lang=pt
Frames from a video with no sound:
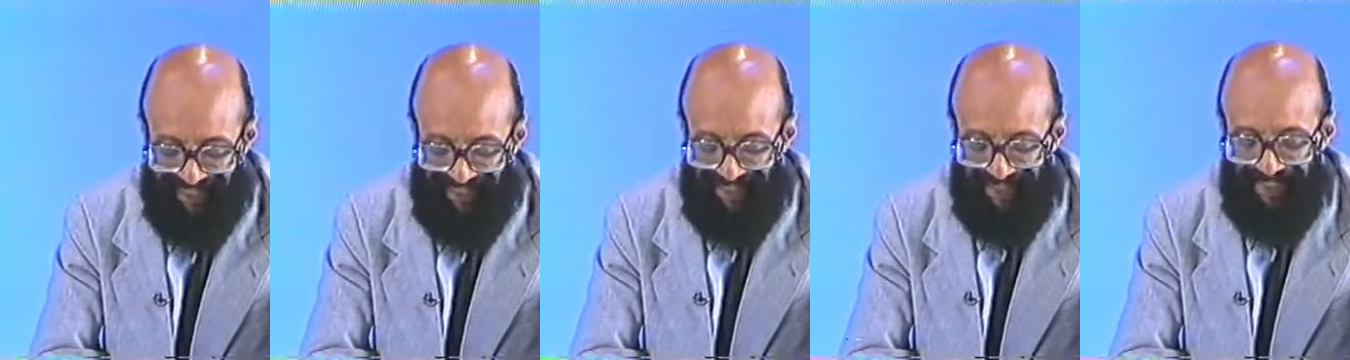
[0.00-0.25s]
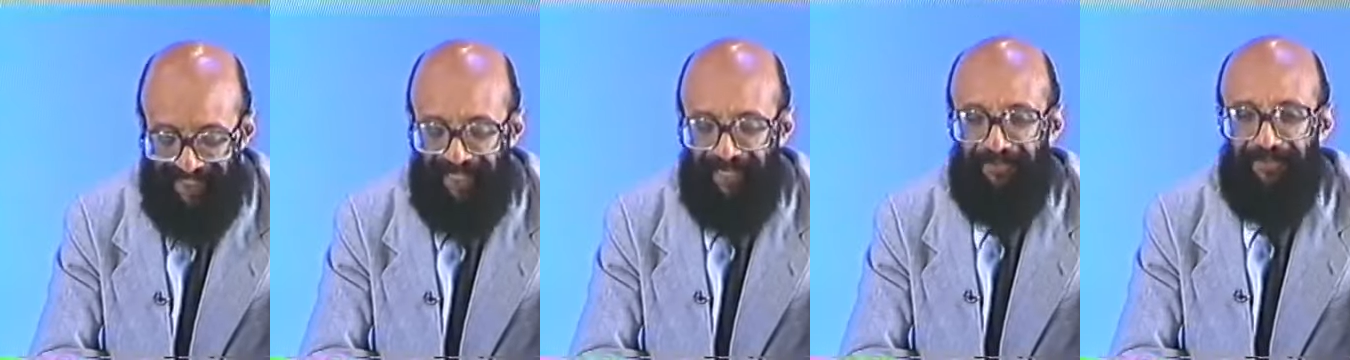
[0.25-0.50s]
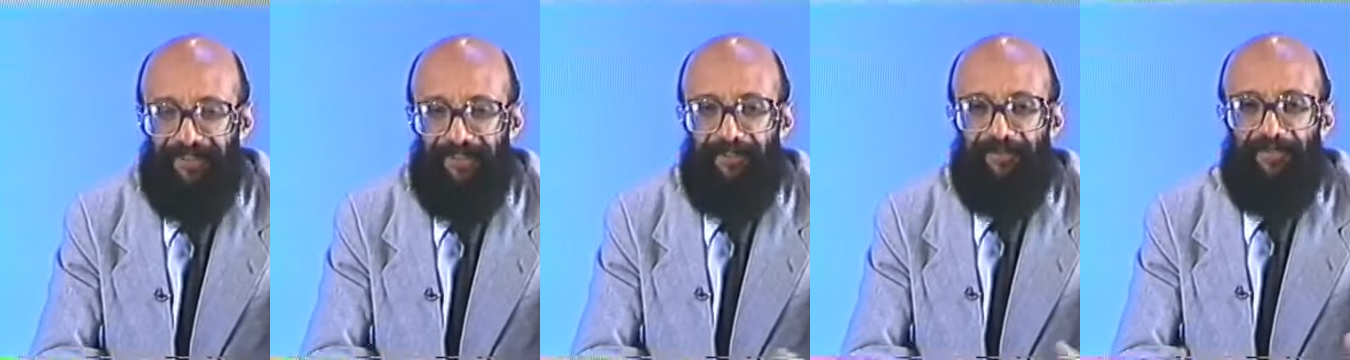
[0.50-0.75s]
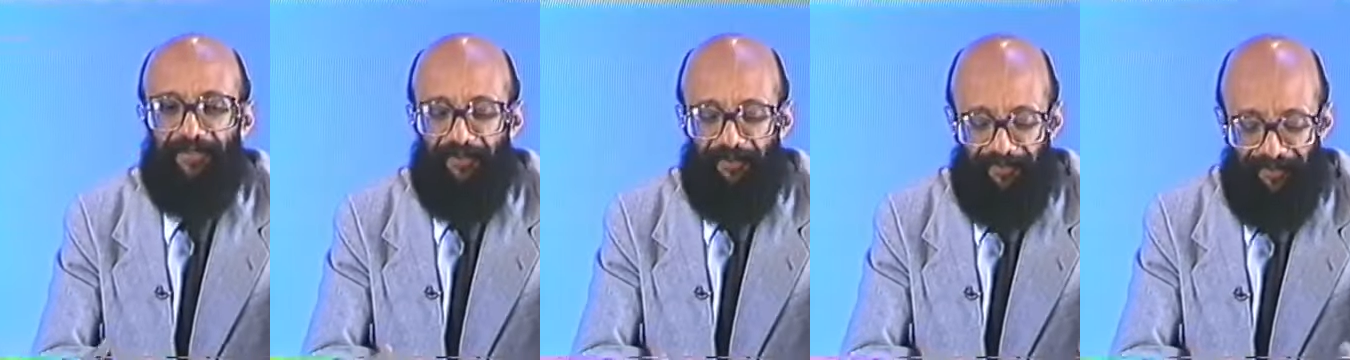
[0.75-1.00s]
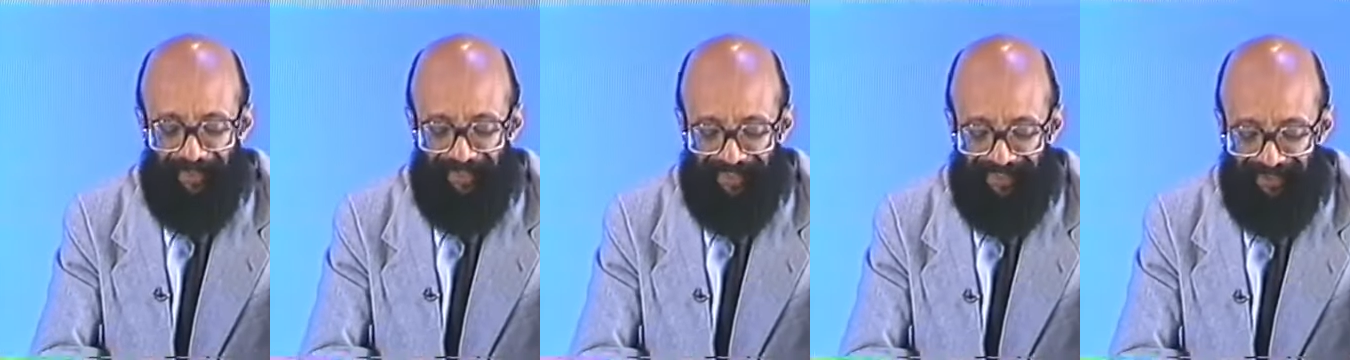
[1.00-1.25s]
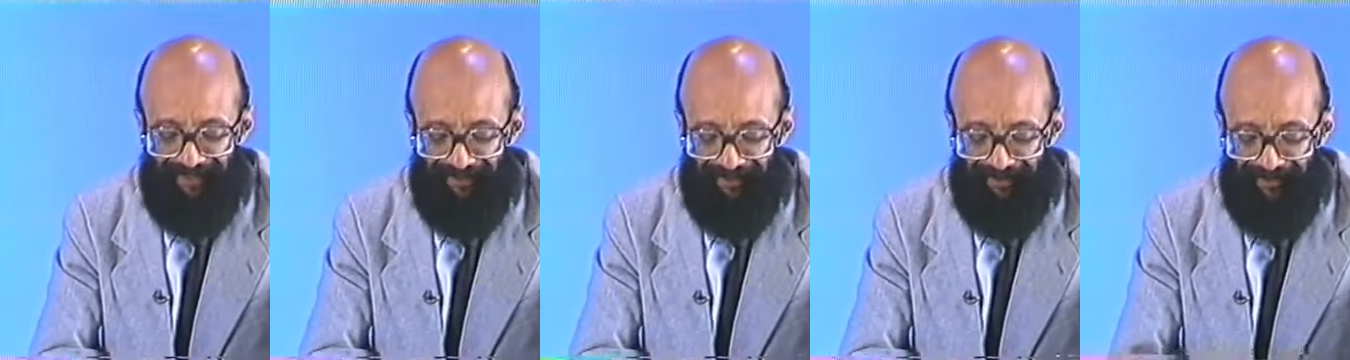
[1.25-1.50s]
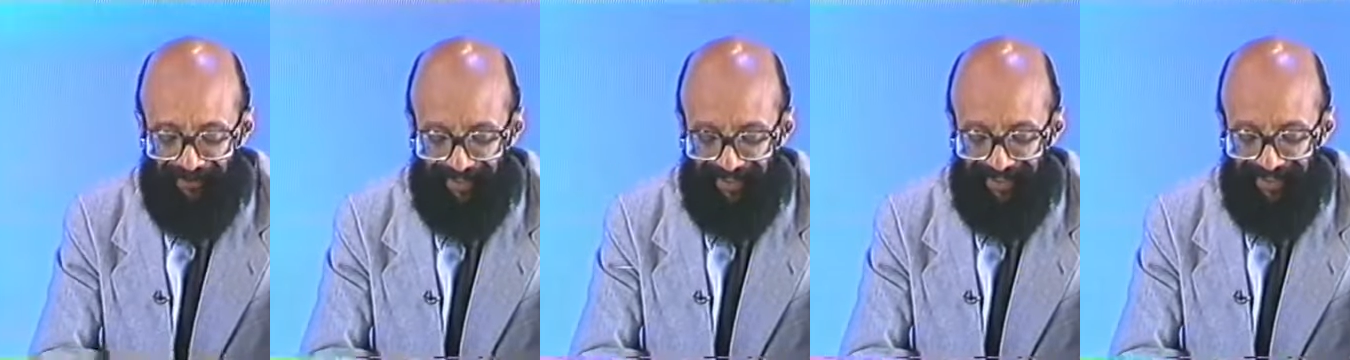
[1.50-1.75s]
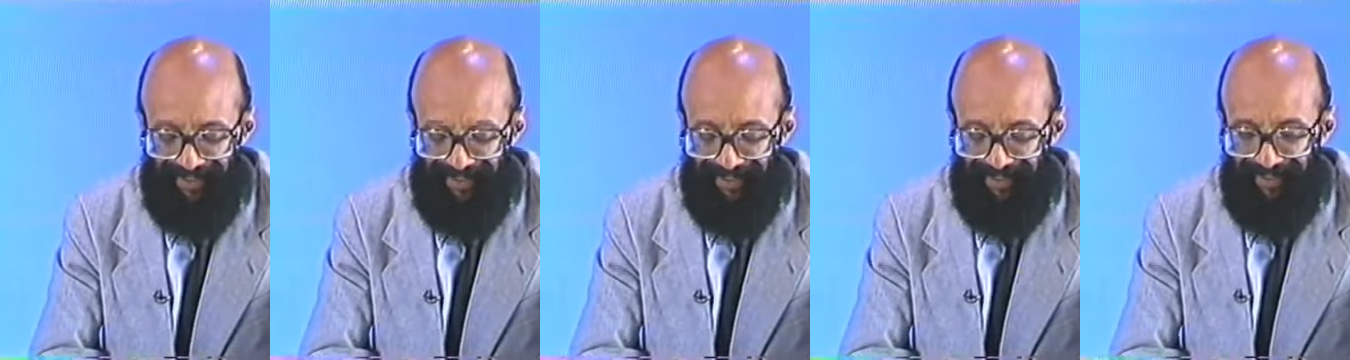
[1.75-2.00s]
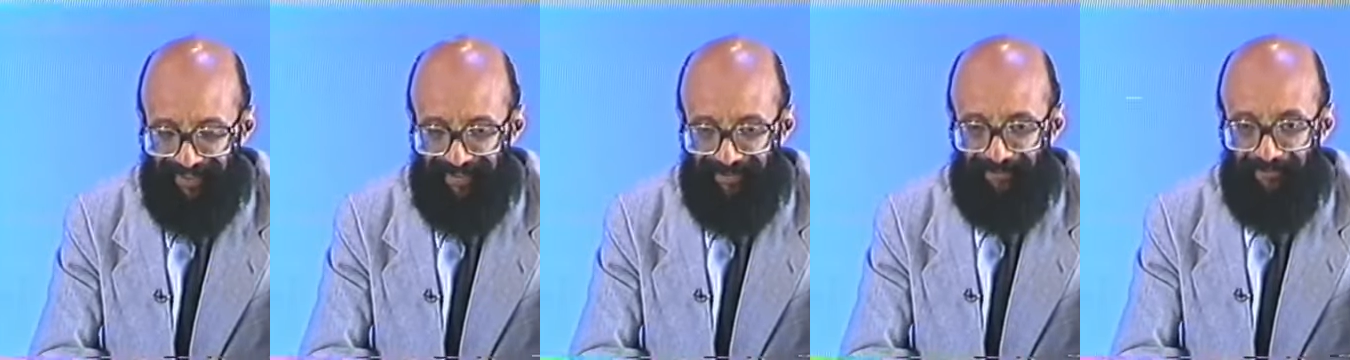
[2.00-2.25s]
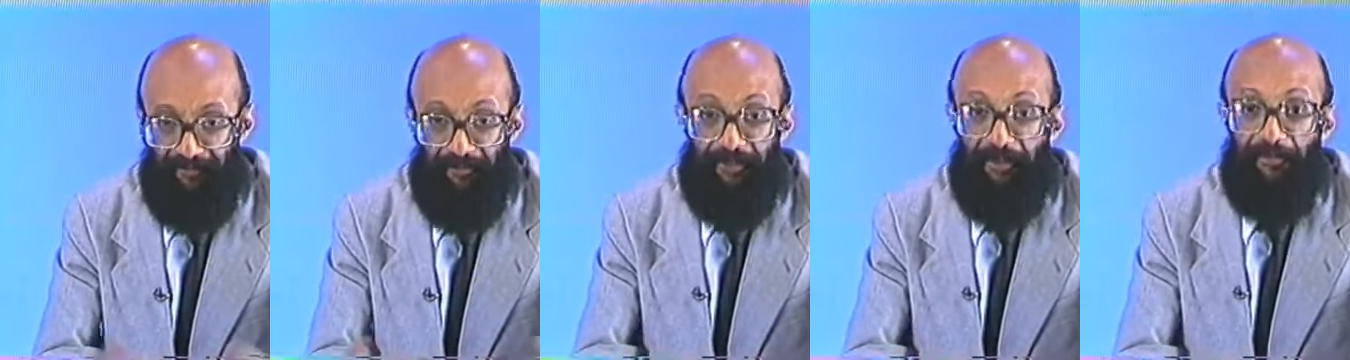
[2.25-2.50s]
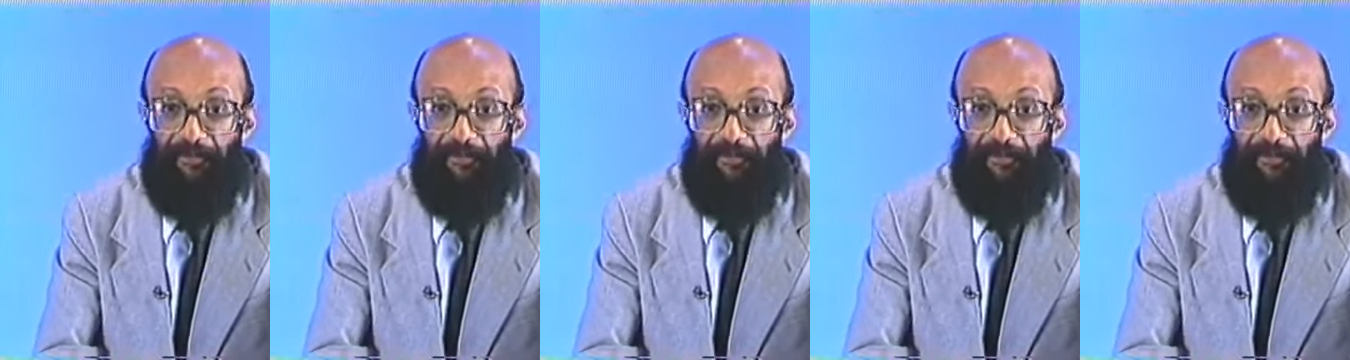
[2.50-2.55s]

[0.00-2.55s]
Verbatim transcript: redes de televisão estão oferecendo agora. Muito